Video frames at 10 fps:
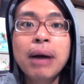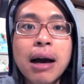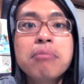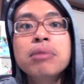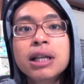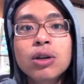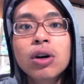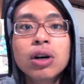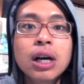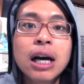Pak beli
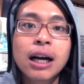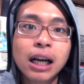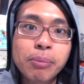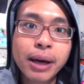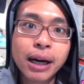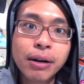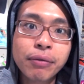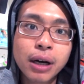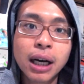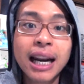dong kamera
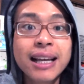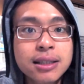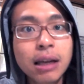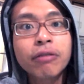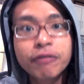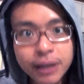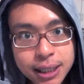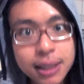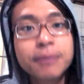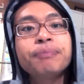uh, lensa
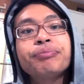fix.